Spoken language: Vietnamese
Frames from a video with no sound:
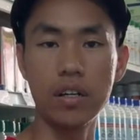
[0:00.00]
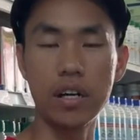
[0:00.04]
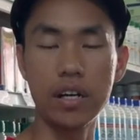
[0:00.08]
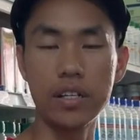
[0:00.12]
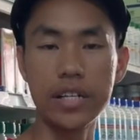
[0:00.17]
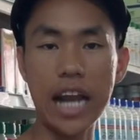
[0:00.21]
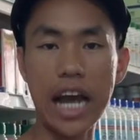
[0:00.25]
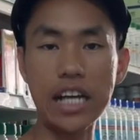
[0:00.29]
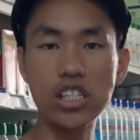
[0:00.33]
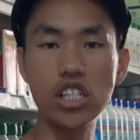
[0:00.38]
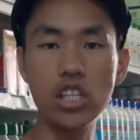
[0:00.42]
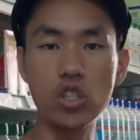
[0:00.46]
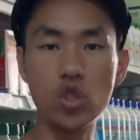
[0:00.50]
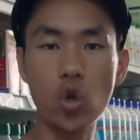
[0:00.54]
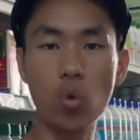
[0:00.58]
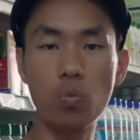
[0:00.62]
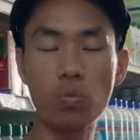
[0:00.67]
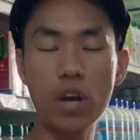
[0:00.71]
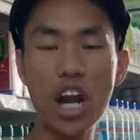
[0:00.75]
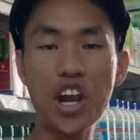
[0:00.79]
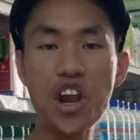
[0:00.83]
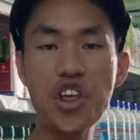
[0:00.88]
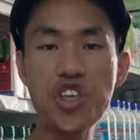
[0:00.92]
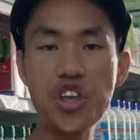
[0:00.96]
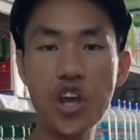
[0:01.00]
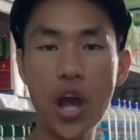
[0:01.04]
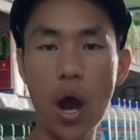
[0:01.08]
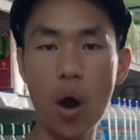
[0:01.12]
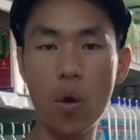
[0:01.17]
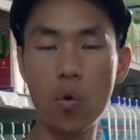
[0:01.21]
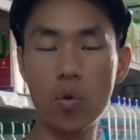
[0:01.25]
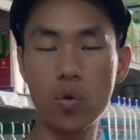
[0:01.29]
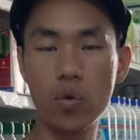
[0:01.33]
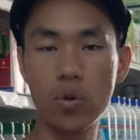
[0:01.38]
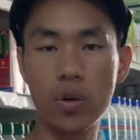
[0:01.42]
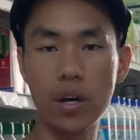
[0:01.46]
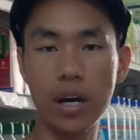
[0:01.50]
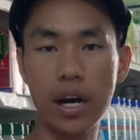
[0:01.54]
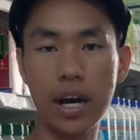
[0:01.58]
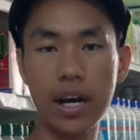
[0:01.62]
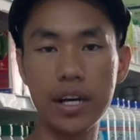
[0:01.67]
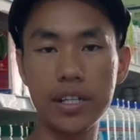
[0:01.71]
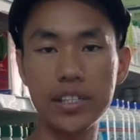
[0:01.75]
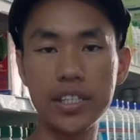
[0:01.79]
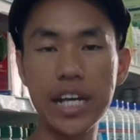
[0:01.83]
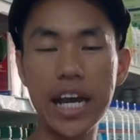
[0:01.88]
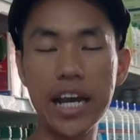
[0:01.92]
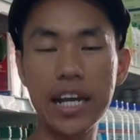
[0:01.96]
đã sử dụng rất là nhiều à,
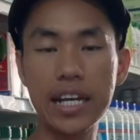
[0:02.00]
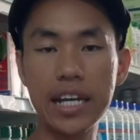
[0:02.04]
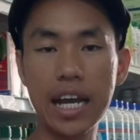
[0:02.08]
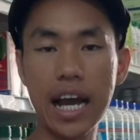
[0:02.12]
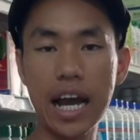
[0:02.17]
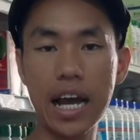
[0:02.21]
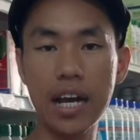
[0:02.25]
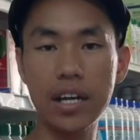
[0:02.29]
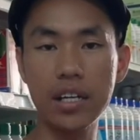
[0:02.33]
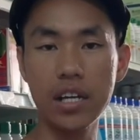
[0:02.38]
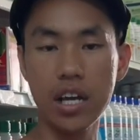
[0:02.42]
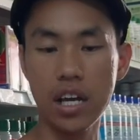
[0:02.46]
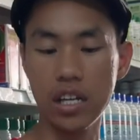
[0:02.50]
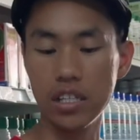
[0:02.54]
trên à,